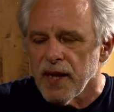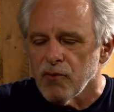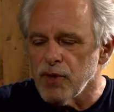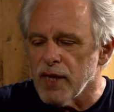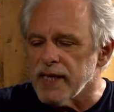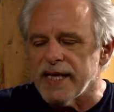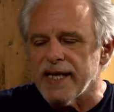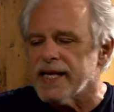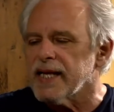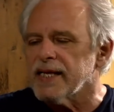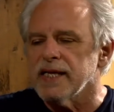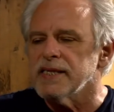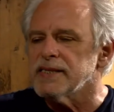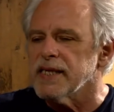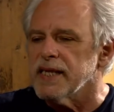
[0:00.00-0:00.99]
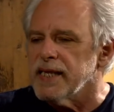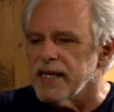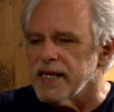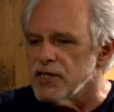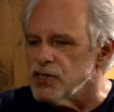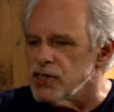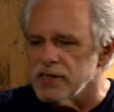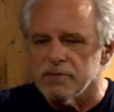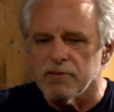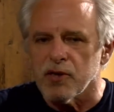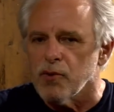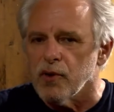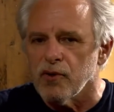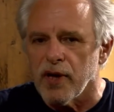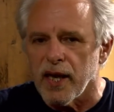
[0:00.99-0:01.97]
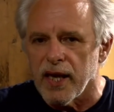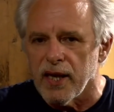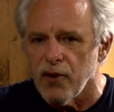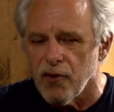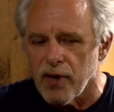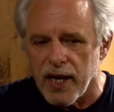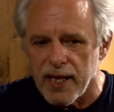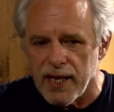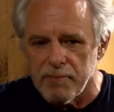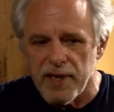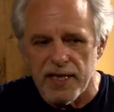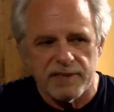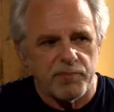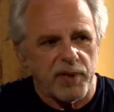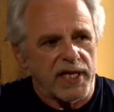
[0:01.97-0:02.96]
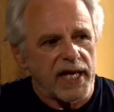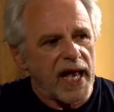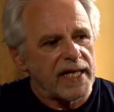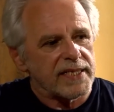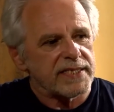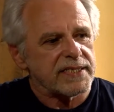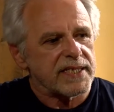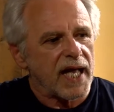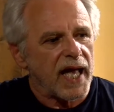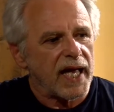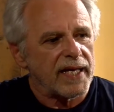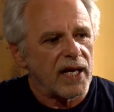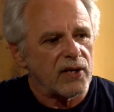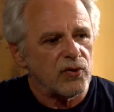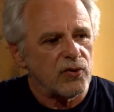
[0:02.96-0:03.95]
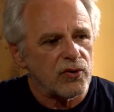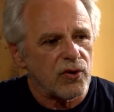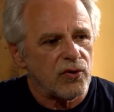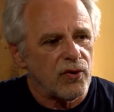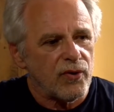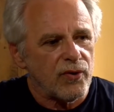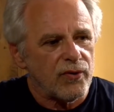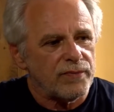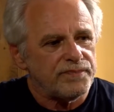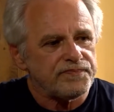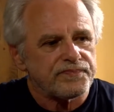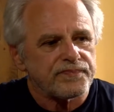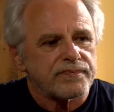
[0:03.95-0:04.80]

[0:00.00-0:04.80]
una delle caratteristiche dei registi per quello che io, che è la mia esperienza, è la loro